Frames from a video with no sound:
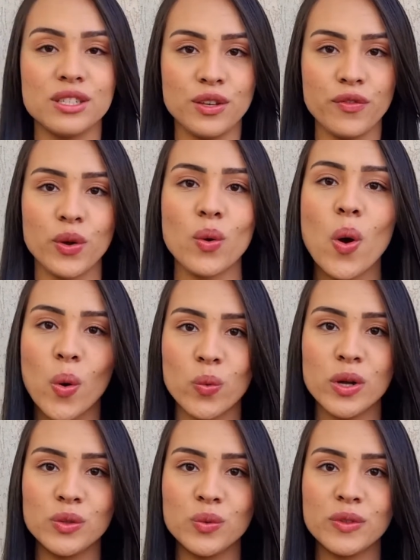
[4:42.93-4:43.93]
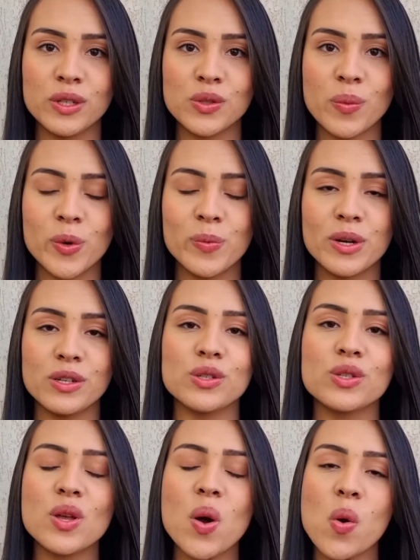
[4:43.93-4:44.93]
Se ficou alguma dúvida sobre o banho
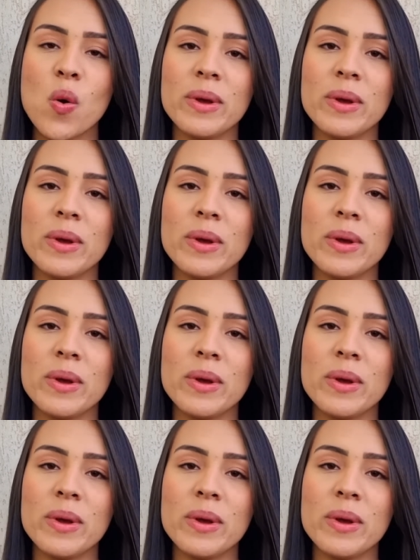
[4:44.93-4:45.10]
de sol,